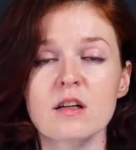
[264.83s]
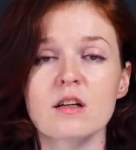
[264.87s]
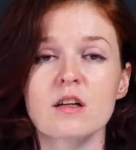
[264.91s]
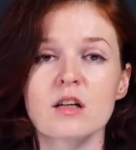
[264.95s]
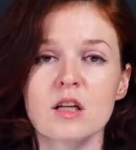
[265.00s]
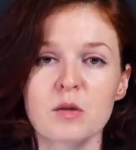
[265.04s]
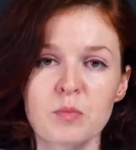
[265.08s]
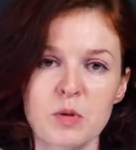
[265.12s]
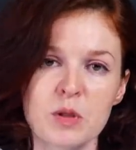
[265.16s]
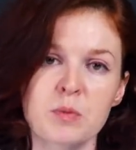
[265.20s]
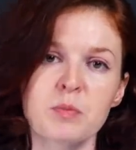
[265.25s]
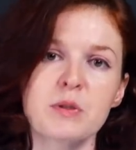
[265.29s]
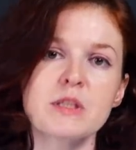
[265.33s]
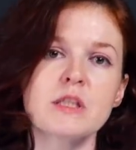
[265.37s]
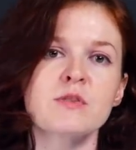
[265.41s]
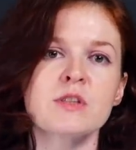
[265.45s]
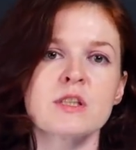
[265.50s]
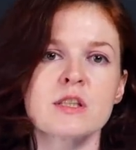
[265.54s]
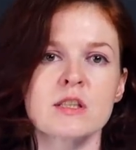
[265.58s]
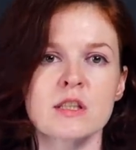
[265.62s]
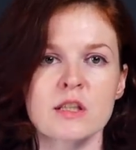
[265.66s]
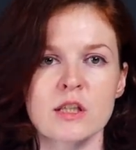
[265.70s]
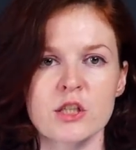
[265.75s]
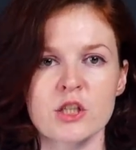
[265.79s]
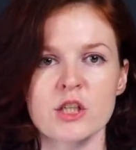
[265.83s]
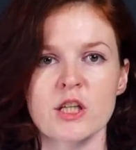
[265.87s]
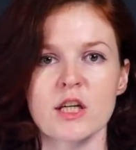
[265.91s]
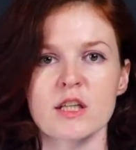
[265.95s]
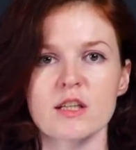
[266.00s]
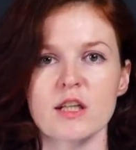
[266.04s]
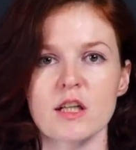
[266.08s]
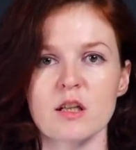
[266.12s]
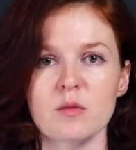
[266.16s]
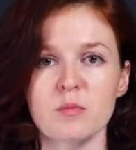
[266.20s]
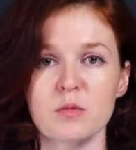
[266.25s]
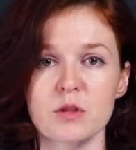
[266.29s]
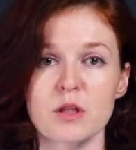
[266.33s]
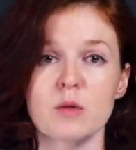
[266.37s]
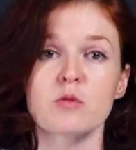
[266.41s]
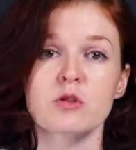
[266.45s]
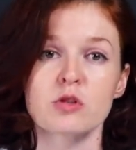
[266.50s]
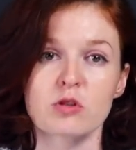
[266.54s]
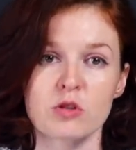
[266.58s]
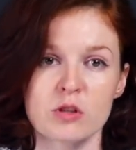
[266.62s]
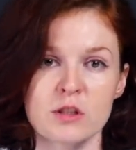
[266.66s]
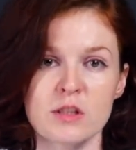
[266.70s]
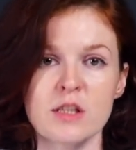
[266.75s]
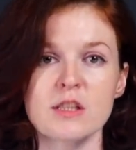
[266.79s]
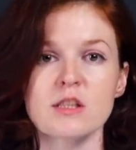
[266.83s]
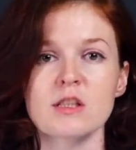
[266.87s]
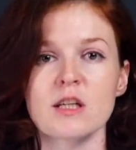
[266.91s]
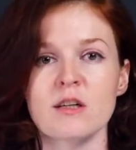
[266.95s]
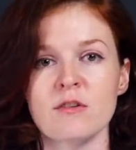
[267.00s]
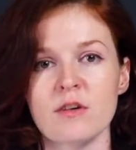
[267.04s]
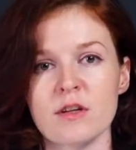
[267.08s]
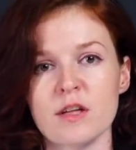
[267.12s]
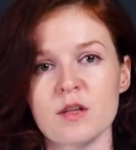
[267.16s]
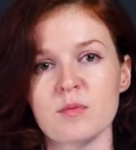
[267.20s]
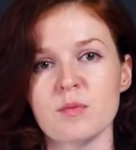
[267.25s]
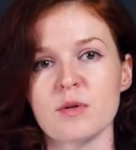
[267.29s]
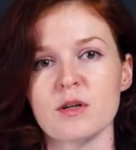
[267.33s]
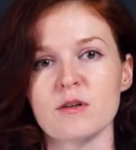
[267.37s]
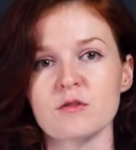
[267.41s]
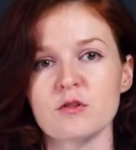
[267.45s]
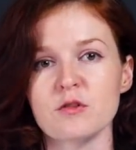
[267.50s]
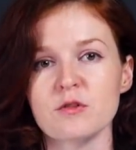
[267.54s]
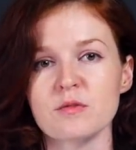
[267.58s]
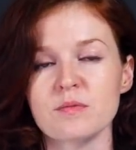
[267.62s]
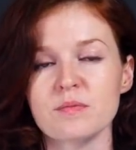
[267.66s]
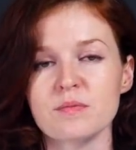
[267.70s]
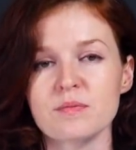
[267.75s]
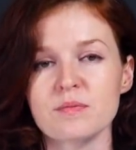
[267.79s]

И подписывайтесь на наш канал, потому что здесь говорят правду.